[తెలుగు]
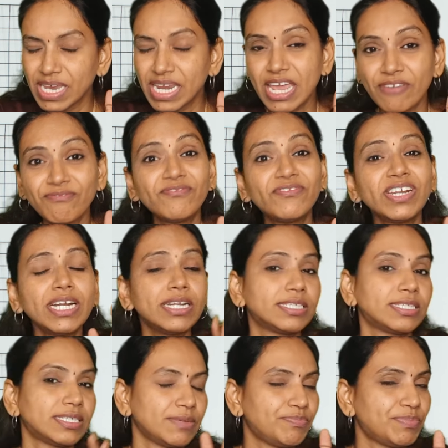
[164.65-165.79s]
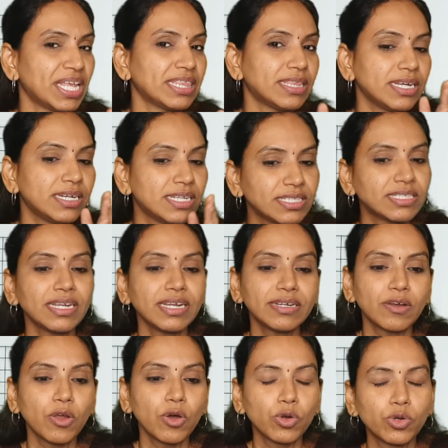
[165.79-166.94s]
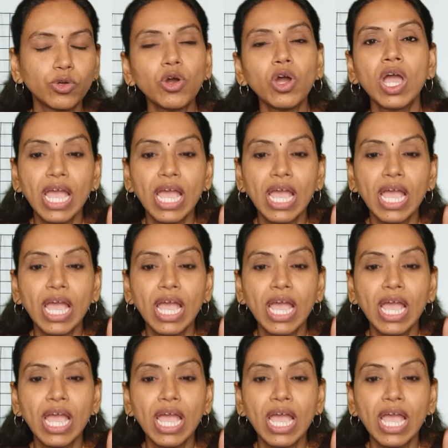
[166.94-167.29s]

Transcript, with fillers: ఇన్ ఎవ్రీ డిస్ట్రిక్ట్ ప్రతి డిస్ట్రిక్ట్లోనూ